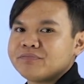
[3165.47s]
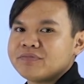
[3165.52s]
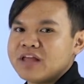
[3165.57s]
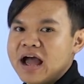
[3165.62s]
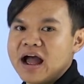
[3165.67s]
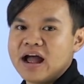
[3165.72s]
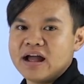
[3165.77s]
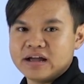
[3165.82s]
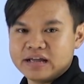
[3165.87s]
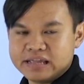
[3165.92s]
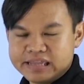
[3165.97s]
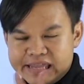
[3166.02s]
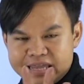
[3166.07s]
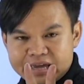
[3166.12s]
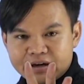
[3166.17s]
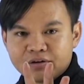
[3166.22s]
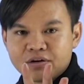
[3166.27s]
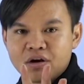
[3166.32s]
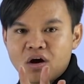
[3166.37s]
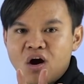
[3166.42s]
นะ
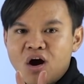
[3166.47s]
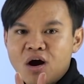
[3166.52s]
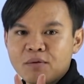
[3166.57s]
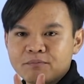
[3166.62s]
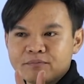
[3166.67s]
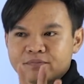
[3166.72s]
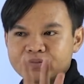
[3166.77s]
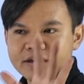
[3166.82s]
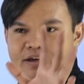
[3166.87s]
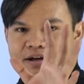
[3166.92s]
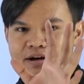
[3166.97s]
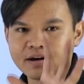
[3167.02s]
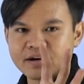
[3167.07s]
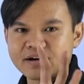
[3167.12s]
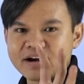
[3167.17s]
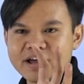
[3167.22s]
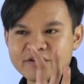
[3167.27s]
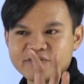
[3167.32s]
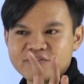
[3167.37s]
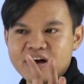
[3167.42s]
อีกรอบ
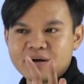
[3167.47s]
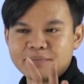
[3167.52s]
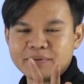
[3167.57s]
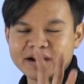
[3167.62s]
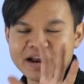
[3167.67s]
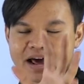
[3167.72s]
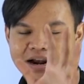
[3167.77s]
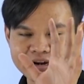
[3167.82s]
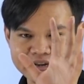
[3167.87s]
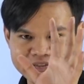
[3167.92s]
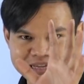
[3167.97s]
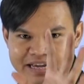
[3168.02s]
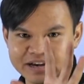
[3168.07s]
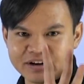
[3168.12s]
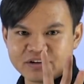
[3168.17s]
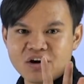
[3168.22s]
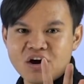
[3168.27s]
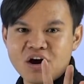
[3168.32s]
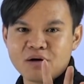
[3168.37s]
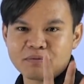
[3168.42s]
ใครฟังไม่ทันอี
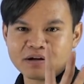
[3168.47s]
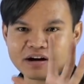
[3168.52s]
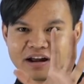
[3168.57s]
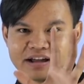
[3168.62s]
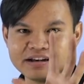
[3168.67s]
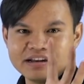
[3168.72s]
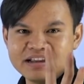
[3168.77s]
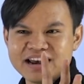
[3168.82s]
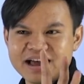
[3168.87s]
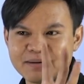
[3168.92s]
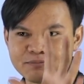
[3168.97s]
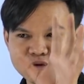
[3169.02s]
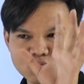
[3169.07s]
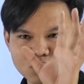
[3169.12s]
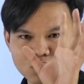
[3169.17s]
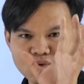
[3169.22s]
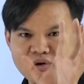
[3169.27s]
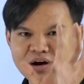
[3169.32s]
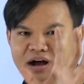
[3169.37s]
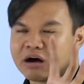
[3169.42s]
กรอบใครที่หลับอ
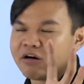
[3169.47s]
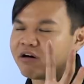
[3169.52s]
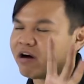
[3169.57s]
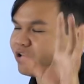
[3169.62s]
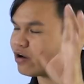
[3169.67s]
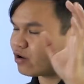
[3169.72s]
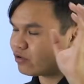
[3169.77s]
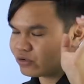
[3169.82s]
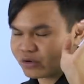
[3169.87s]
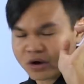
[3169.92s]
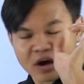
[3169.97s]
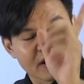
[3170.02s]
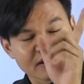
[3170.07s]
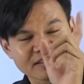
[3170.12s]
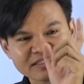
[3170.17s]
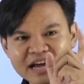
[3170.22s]
ยู่ง่วงเงาหานอนอยู่